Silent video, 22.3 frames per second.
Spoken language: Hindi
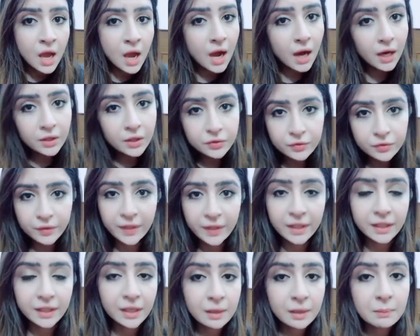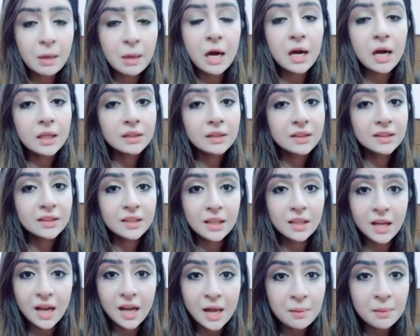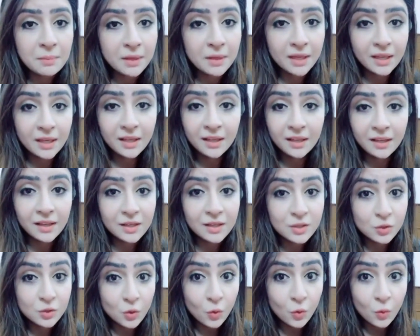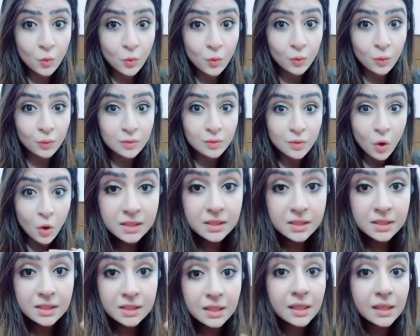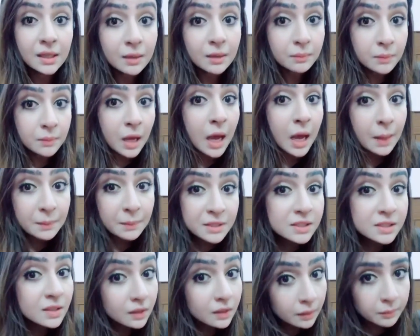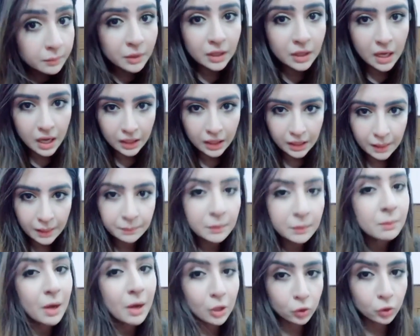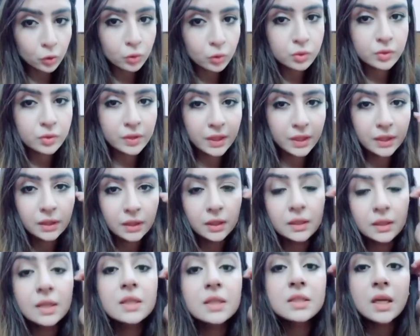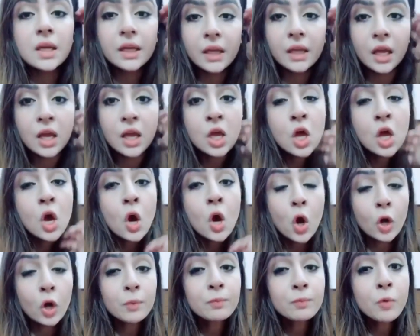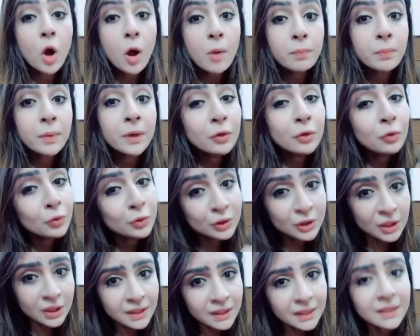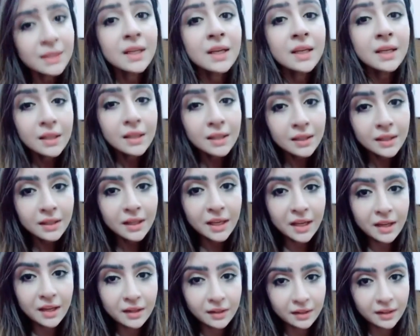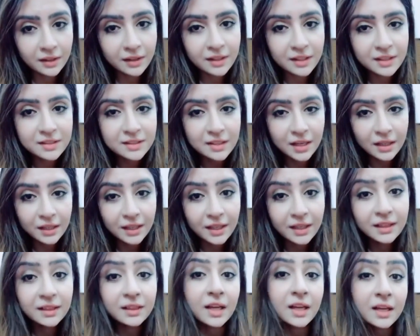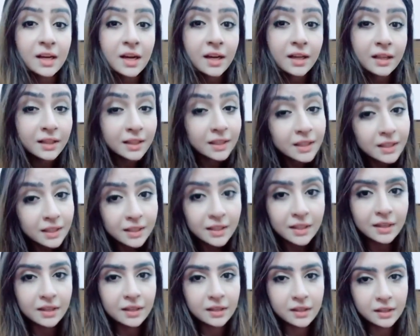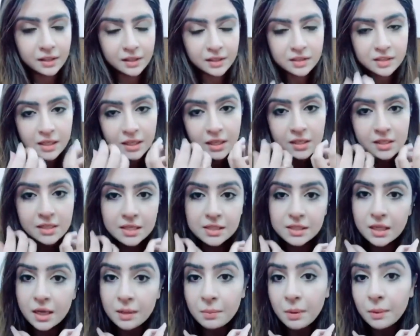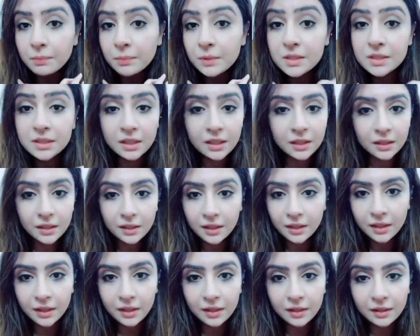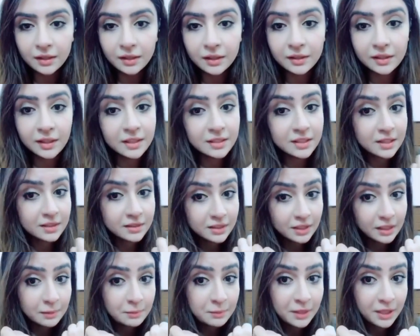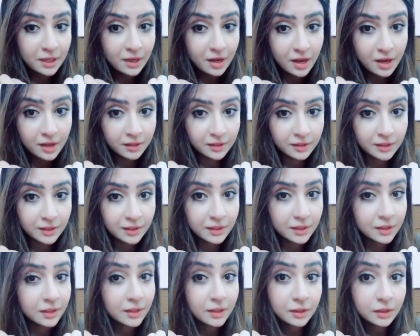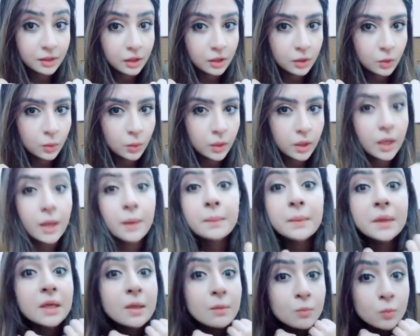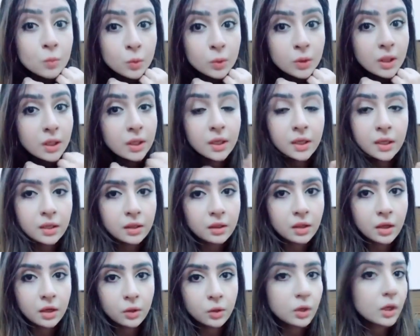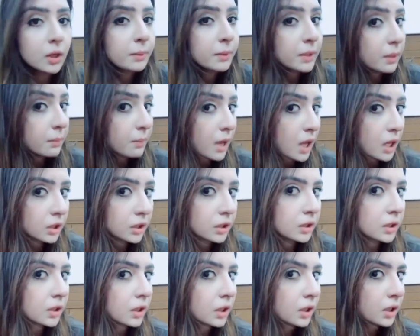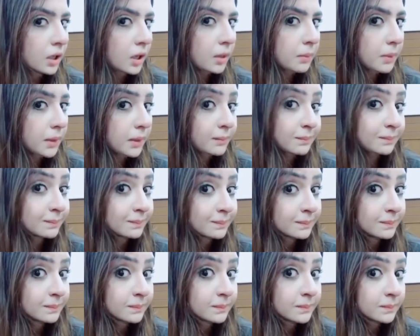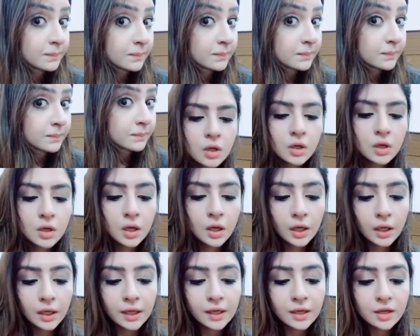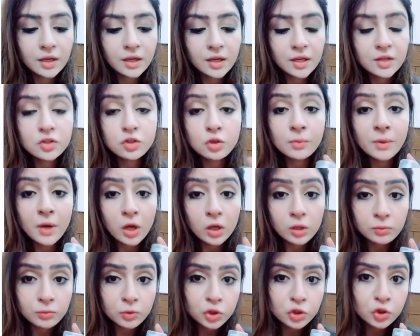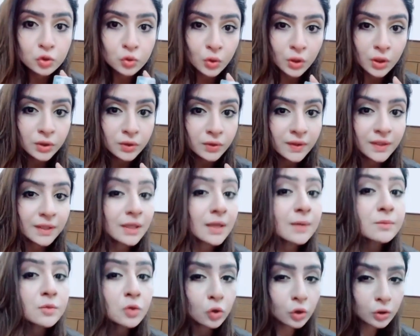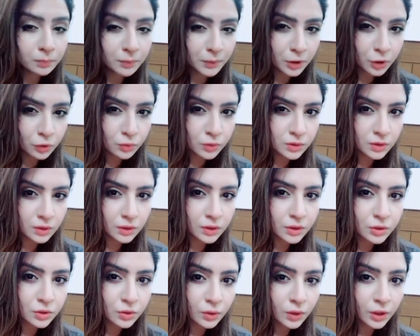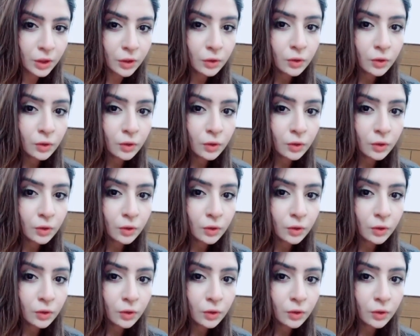हर स्ट्रेट के बाद हमें इसको सीरम हमें सीरम लगा के अपने बालों को स्ट्रेट करना चाहिए और प्रॉपर उसी तरह ही केयर करनी चाहिए तरह ही केयर करनी चाहिए जैसे हम अपनी स्किन की केयर करते हैं जैसे कि मेरे हाथ देखें कितने गोरे हैं मेरा मुंह देखें कितना गोरा मेरे बाल कितने ख़राब है इसको मैं ऑलमोस्ट टू और थ्री टाइम्स खुद भी यूज़ कर चुकी